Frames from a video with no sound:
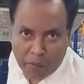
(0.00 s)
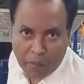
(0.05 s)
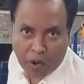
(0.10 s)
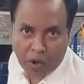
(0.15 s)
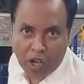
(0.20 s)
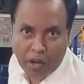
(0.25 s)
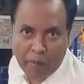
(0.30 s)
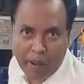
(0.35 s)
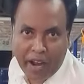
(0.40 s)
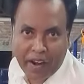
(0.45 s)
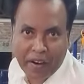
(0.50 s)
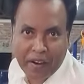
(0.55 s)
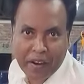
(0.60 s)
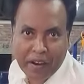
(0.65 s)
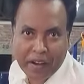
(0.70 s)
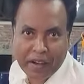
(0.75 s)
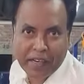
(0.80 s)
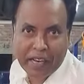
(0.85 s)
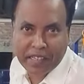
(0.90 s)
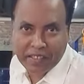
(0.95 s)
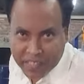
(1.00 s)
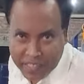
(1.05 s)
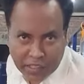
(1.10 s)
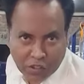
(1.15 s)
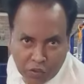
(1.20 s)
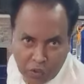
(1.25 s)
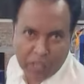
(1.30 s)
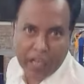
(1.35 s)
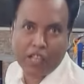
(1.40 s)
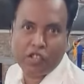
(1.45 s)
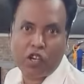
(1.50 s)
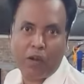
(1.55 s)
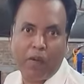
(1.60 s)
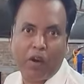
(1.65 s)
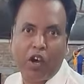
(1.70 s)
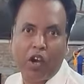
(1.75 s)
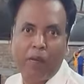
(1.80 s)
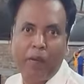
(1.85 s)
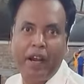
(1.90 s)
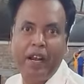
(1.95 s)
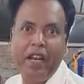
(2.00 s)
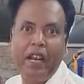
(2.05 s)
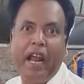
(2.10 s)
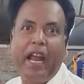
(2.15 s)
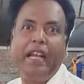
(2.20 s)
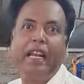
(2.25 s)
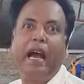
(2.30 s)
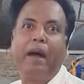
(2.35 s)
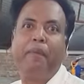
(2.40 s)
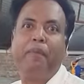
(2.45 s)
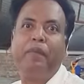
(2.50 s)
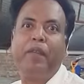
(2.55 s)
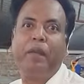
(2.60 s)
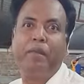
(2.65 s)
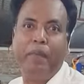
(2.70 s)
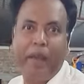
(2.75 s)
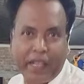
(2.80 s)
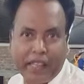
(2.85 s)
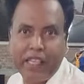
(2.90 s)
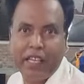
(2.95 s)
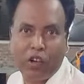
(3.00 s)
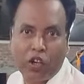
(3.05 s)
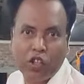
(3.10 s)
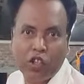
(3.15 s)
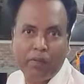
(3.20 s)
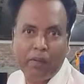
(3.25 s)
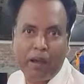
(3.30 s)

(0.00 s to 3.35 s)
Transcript: জব করবেন না চিত করে জব করবেন এটা আপনার ব্যক্তিগত